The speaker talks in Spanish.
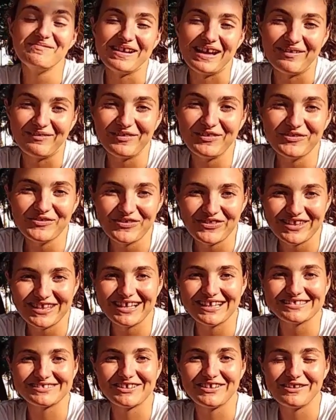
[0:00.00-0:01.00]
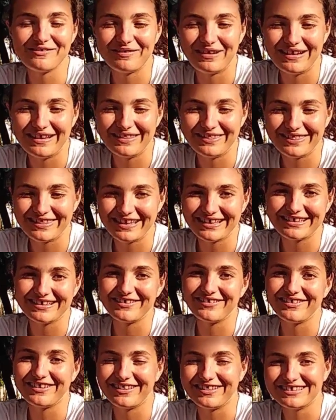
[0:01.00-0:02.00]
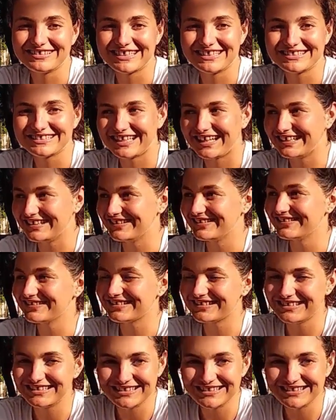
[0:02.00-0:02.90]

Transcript: Me llamo Lucía, soy de Valencia, tengo 16 años